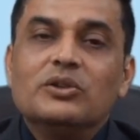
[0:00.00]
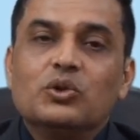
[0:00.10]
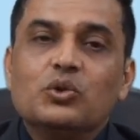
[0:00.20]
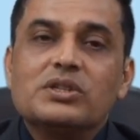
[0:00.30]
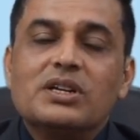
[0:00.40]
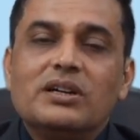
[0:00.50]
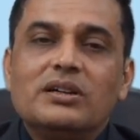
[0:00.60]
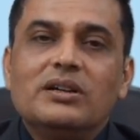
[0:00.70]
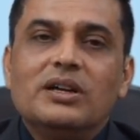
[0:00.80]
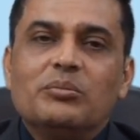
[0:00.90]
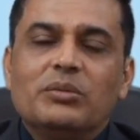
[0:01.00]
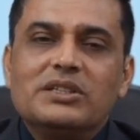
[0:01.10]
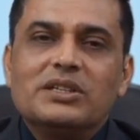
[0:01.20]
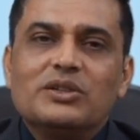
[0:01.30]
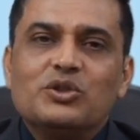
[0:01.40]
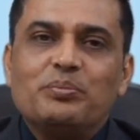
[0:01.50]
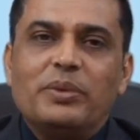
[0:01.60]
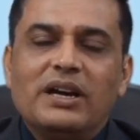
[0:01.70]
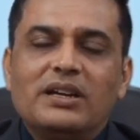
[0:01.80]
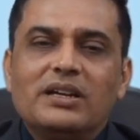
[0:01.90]
दूसरा बच्चे के जो
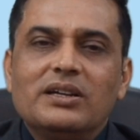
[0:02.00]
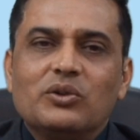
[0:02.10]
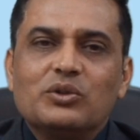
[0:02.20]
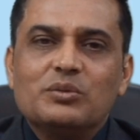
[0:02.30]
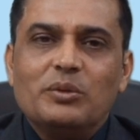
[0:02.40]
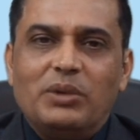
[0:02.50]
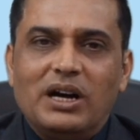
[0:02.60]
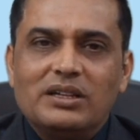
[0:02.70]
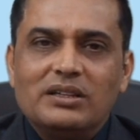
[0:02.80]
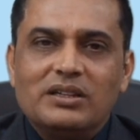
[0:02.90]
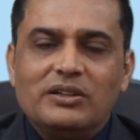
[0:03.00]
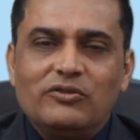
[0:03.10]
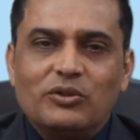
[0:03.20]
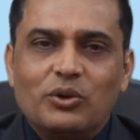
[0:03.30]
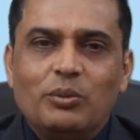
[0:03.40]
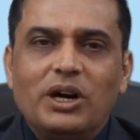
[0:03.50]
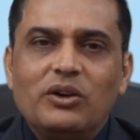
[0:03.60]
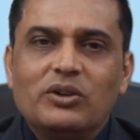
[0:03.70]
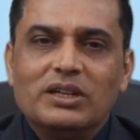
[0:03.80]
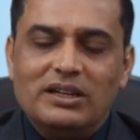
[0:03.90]
पैर हैं उसमें बाहर की तरफ घुमाव
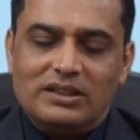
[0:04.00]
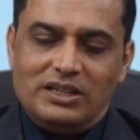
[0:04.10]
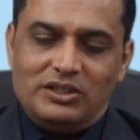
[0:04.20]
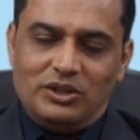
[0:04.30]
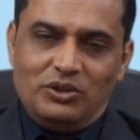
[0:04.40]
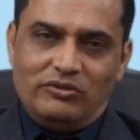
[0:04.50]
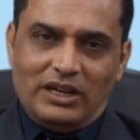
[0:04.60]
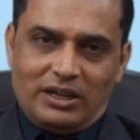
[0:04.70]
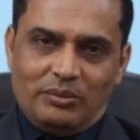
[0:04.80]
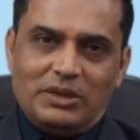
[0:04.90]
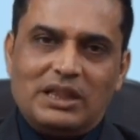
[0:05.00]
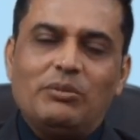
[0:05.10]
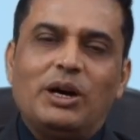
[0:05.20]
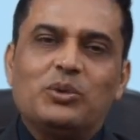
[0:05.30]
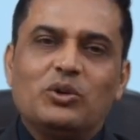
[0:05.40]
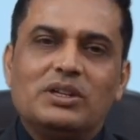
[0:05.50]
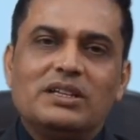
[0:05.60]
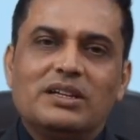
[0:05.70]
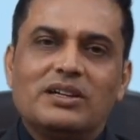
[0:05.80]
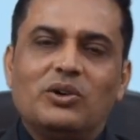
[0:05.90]
होने लगता है जीनो वेलगम मतलब आप लोगों ने
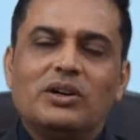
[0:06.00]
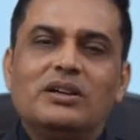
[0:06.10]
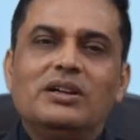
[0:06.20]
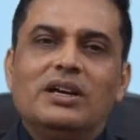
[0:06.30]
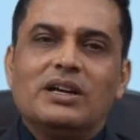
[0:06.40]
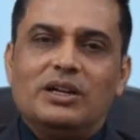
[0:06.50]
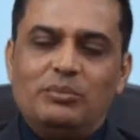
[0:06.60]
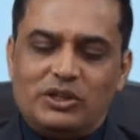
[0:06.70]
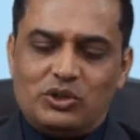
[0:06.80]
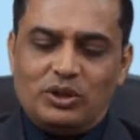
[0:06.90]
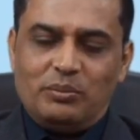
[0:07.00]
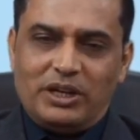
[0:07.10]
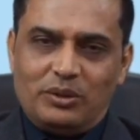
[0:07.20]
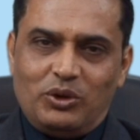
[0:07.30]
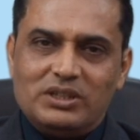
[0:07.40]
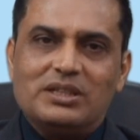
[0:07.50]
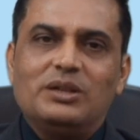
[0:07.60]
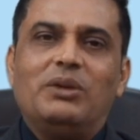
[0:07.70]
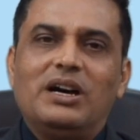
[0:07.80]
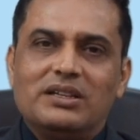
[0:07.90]
देखा होगा कई बच्चों के पैर बहुत ज़्यादा
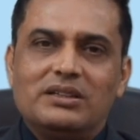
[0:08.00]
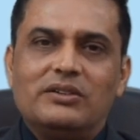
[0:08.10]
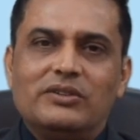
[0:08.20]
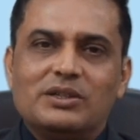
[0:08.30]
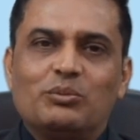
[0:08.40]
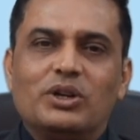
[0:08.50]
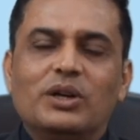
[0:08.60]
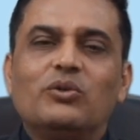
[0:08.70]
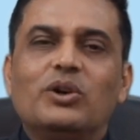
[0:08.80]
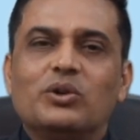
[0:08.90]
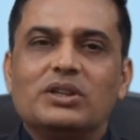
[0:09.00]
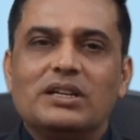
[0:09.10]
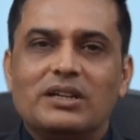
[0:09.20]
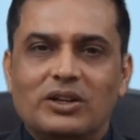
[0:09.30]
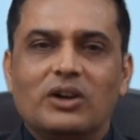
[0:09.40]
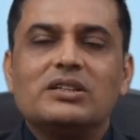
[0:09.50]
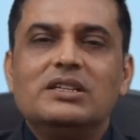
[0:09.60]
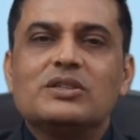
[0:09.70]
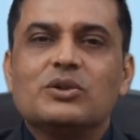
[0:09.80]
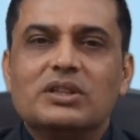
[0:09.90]
बाहर की तरफ ऐसे मुड़े हुए होते हैं नॉक
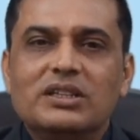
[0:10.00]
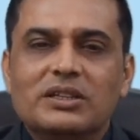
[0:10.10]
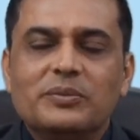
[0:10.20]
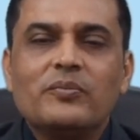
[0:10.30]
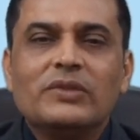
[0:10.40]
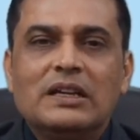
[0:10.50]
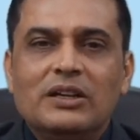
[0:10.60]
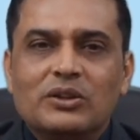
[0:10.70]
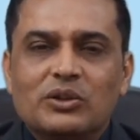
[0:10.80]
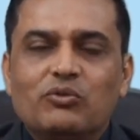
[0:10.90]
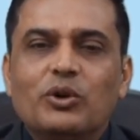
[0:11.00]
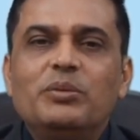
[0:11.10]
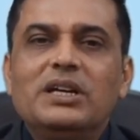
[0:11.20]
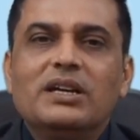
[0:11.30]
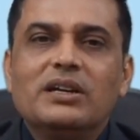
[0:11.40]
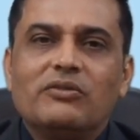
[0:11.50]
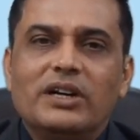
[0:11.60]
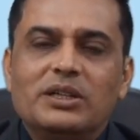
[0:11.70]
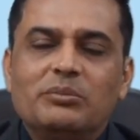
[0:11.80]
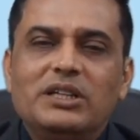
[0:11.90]
नीज होती हैं तो वो भी एक
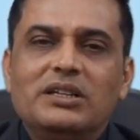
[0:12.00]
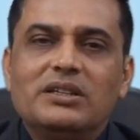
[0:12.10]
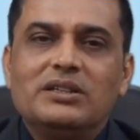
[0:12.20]
वाइटामिन डी की